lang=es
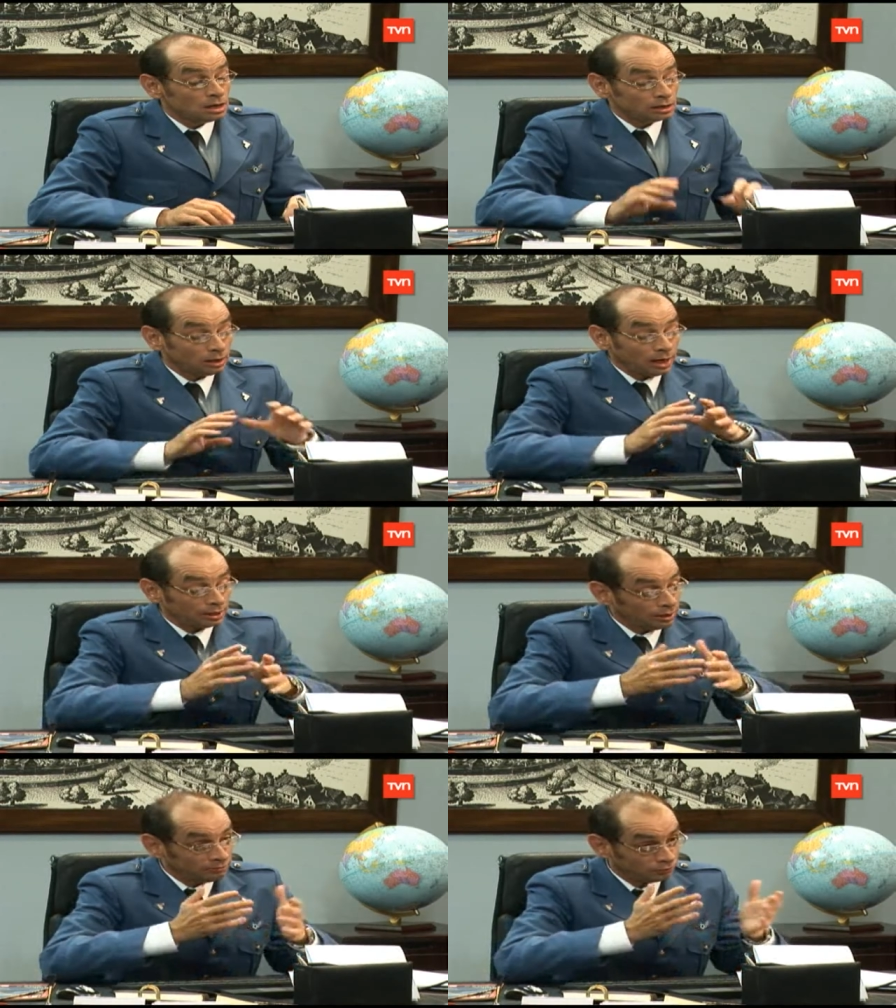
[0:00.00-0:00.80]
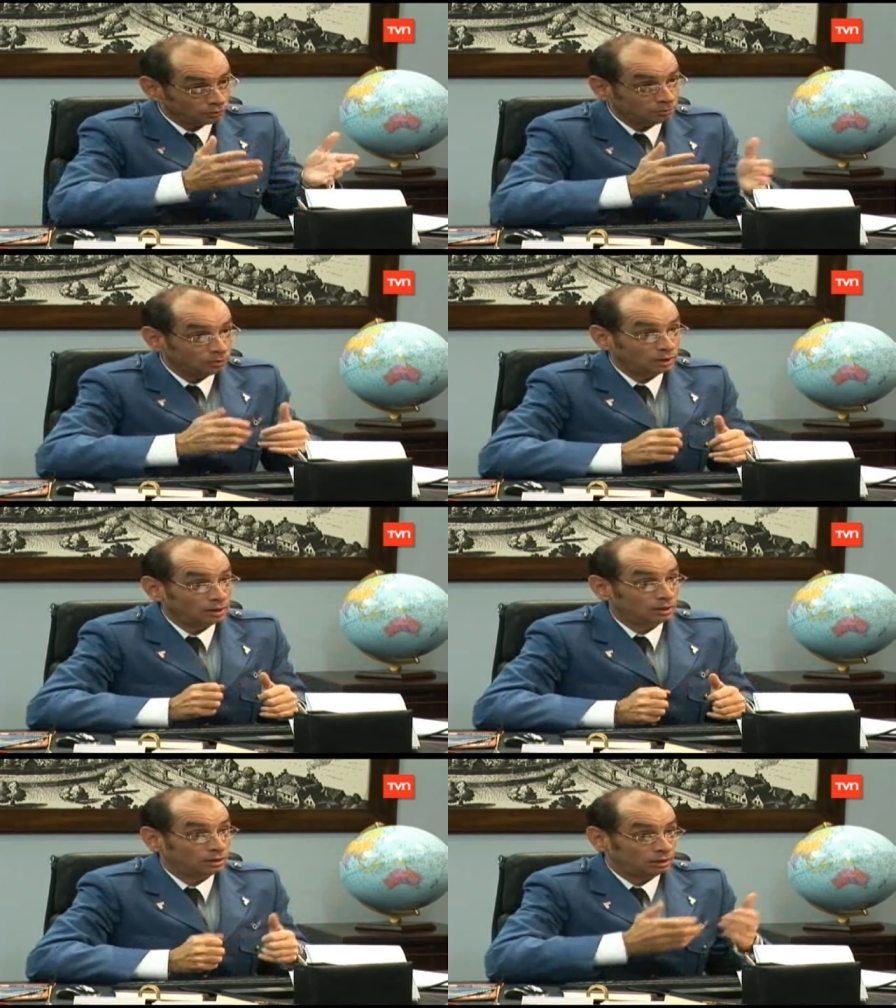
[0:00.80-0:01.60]
General, ¿qué le informó al
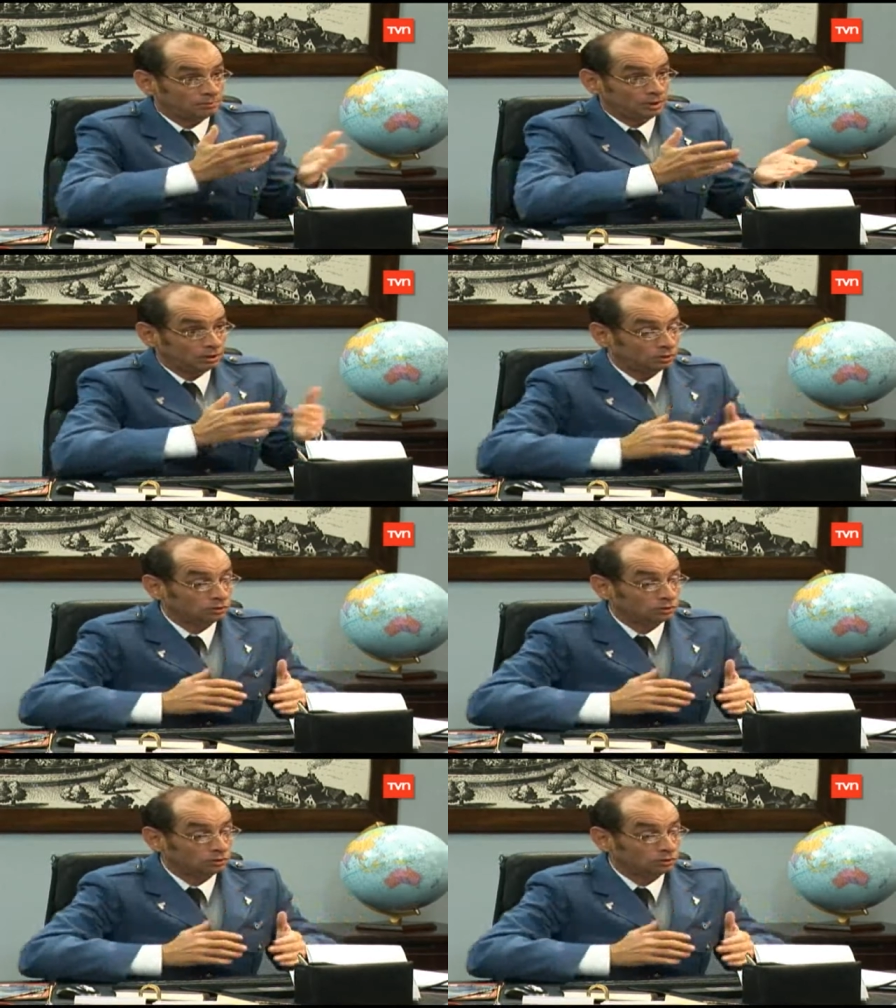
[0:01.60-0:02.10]
eh, ministro?